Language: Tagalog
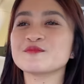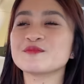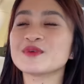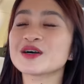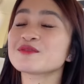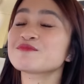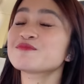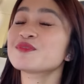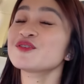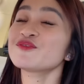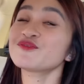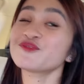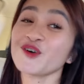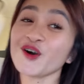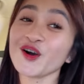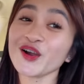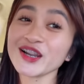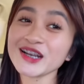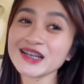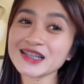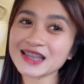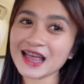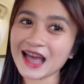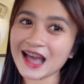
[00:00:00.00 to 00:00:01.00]
But
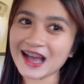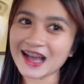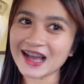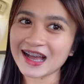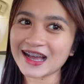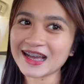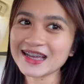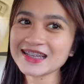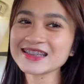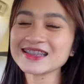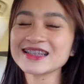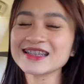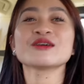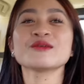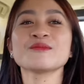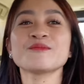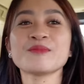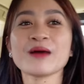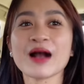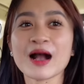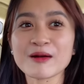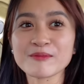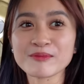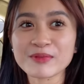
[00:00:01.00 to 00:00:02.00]
before that,
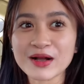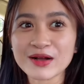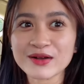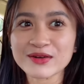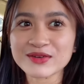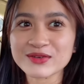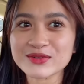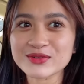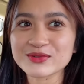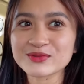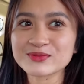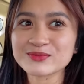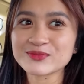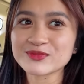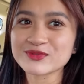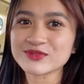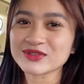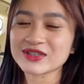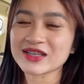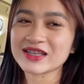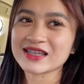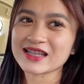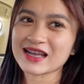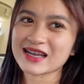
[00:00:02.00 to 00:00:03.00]
ipapagroom
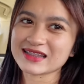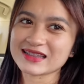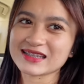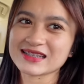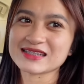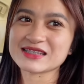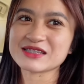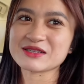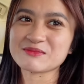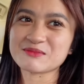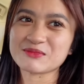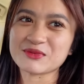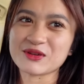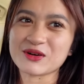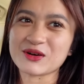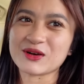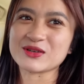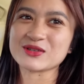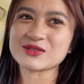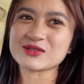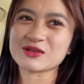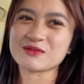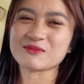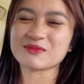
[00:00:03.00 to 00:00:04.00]
muna natin si
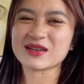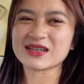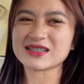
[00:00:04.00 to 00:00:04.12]
Blossom